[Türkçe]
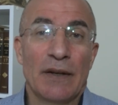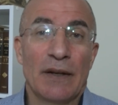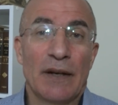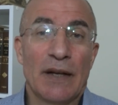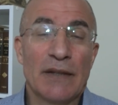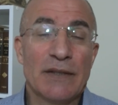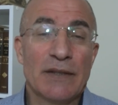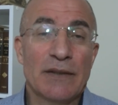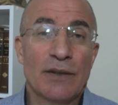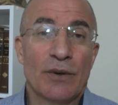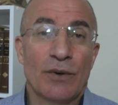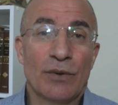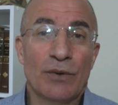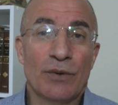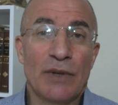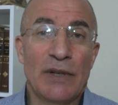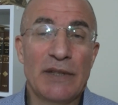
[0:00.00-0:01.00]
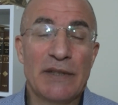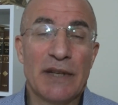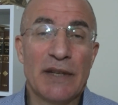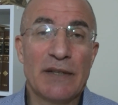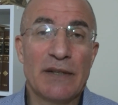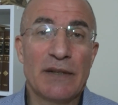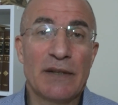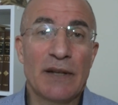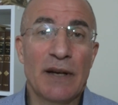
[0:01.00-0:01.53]
Aslında onun
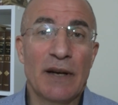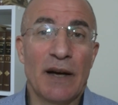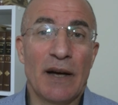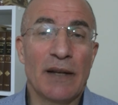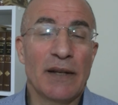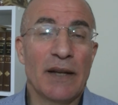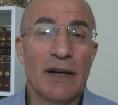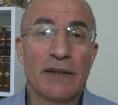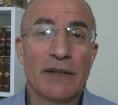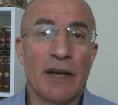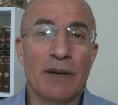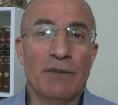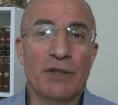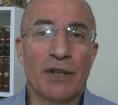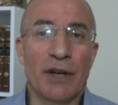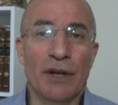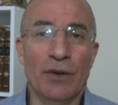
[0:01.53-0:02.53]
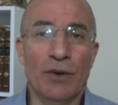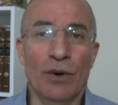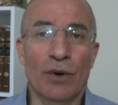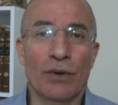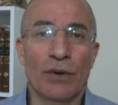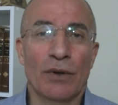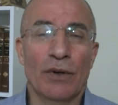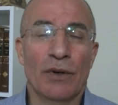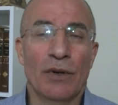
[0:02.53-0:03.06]
listesinde Allah diye bir şey
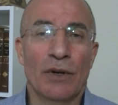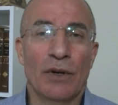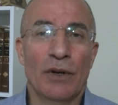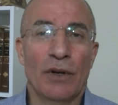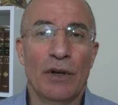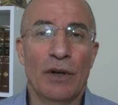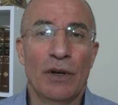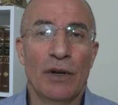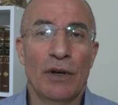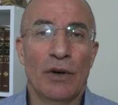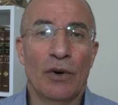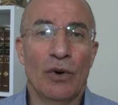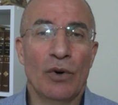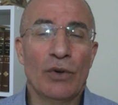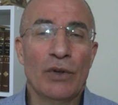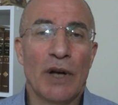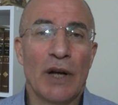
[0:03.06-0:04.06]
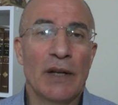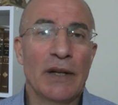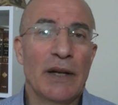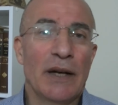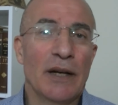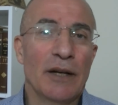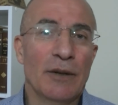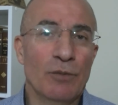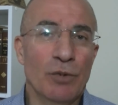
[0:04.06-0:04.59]
yok. Onun
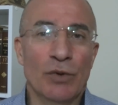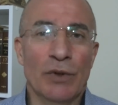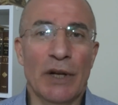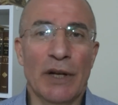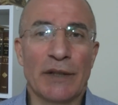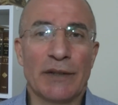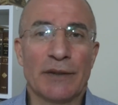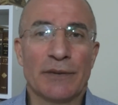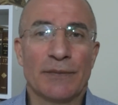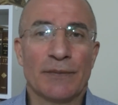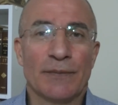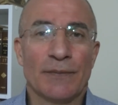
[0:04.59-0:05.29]
Allah'ı bunlar.